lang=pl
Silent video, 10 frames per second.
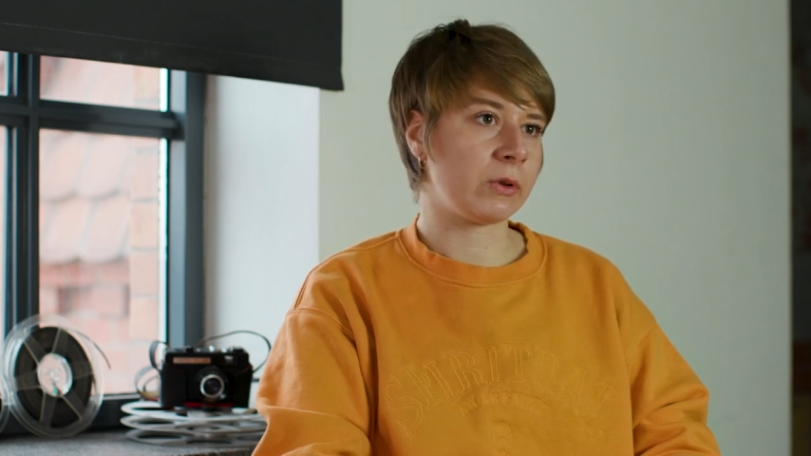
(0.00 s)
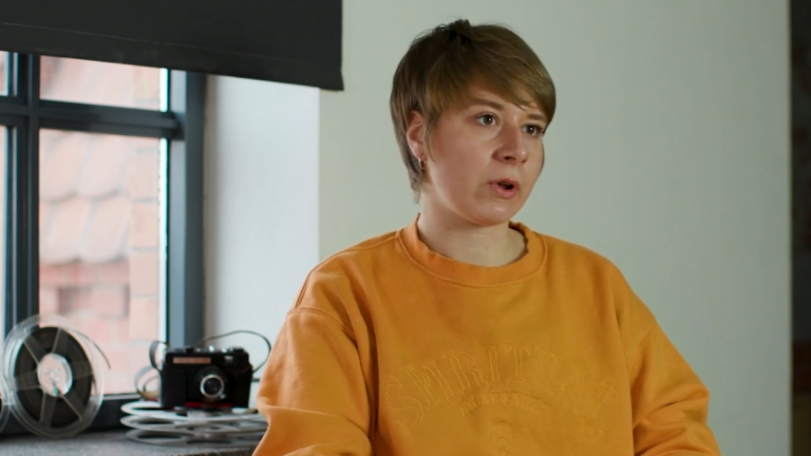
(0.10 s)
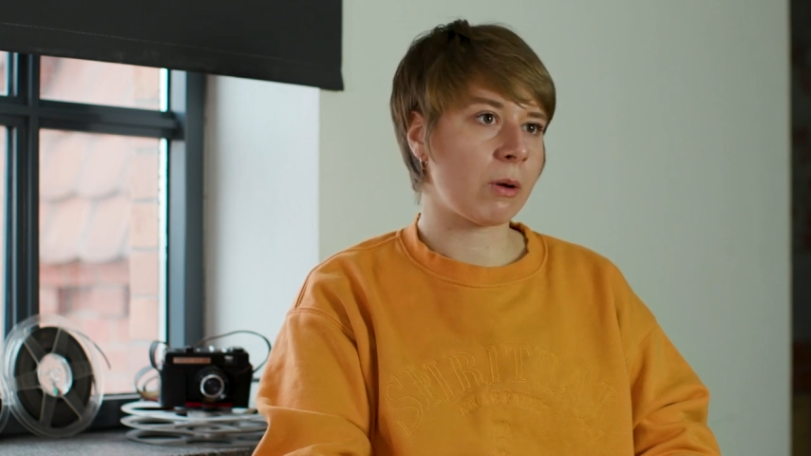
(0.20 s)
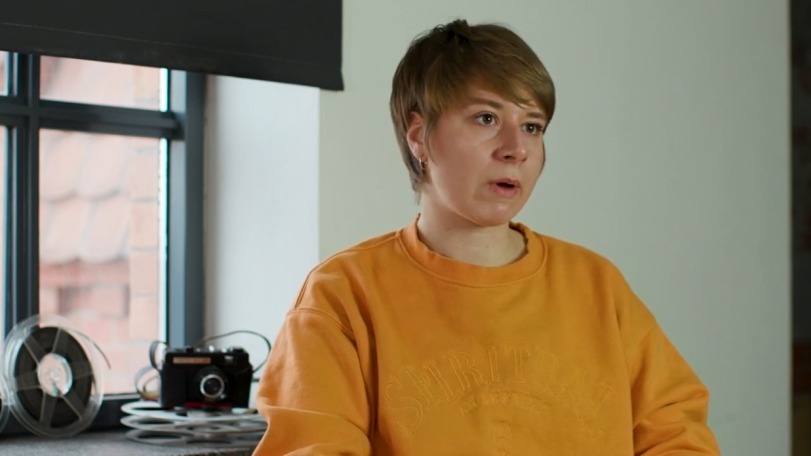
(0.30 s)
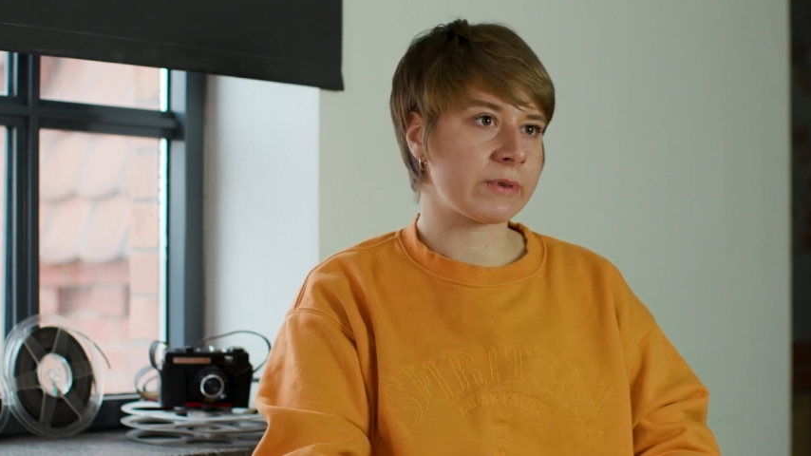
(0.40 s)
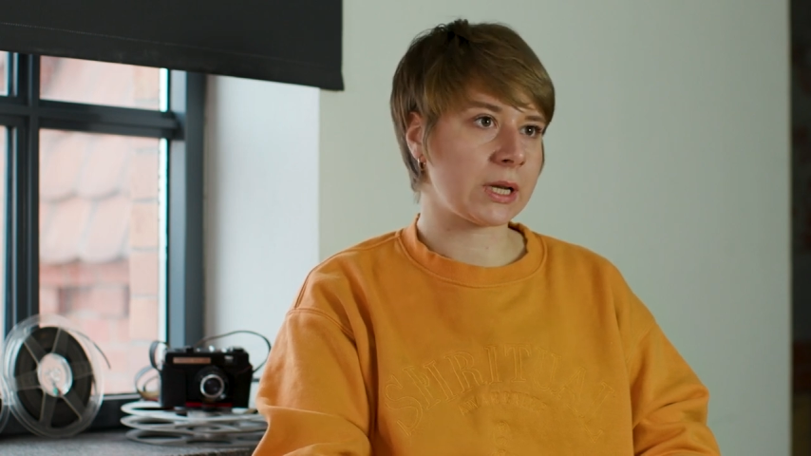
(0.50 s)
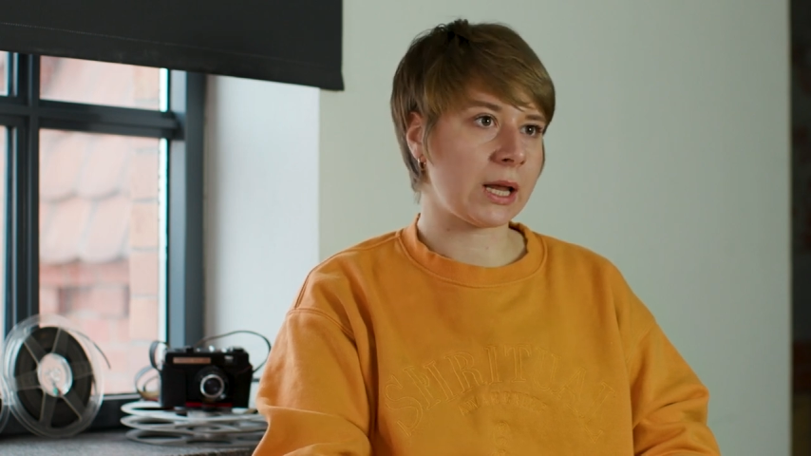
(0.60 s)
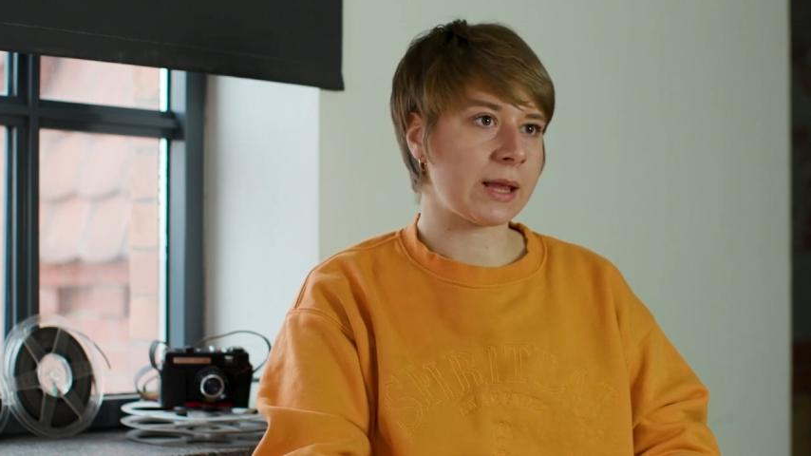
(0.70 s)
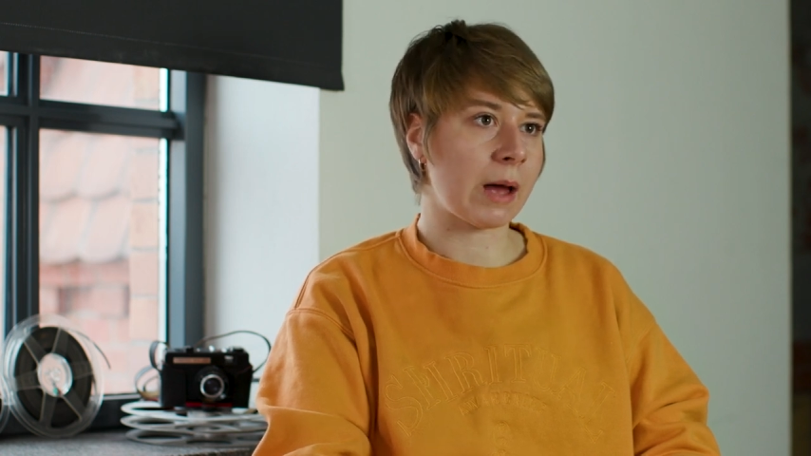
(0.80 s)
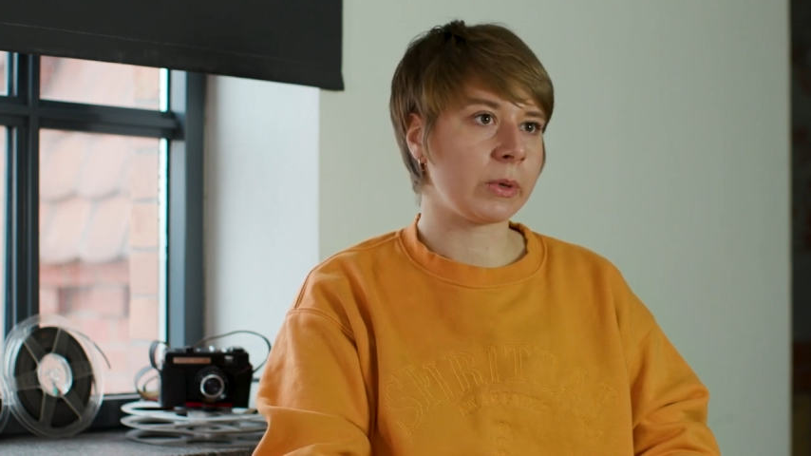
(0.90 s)
pod wieloma
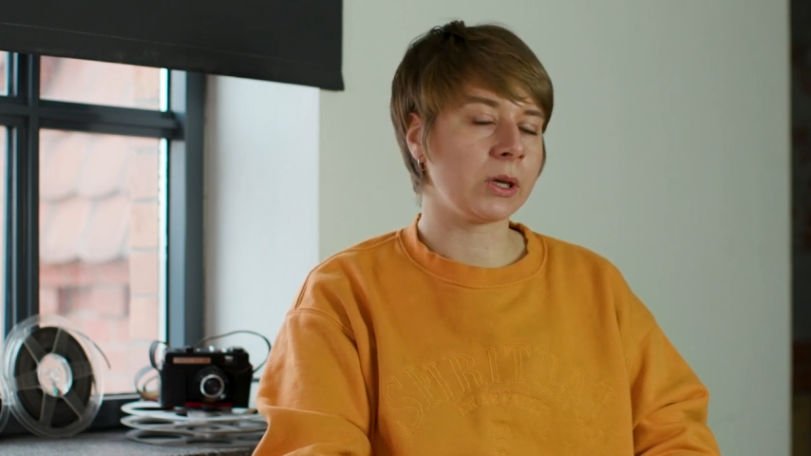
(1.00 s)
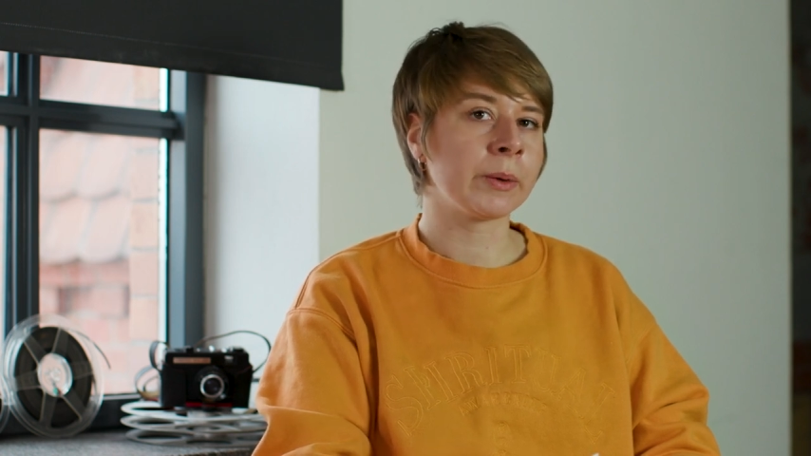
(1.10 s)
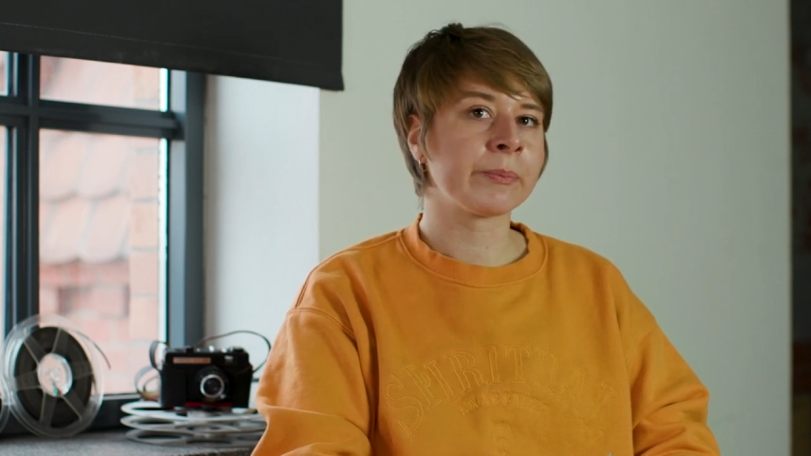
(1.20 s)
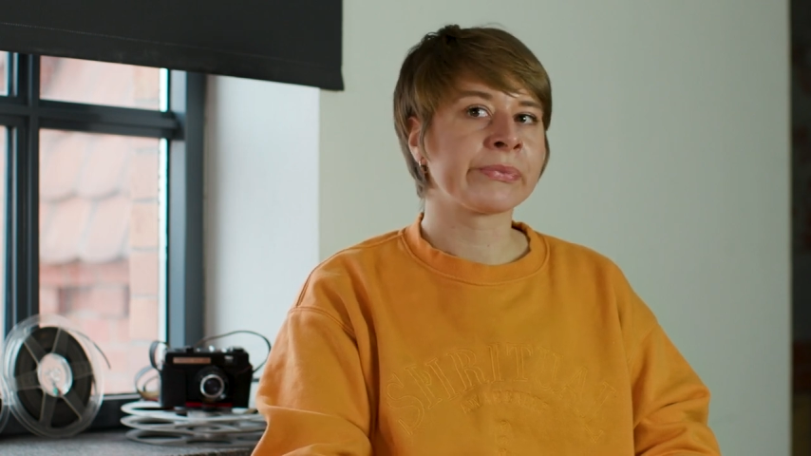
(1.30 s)
względami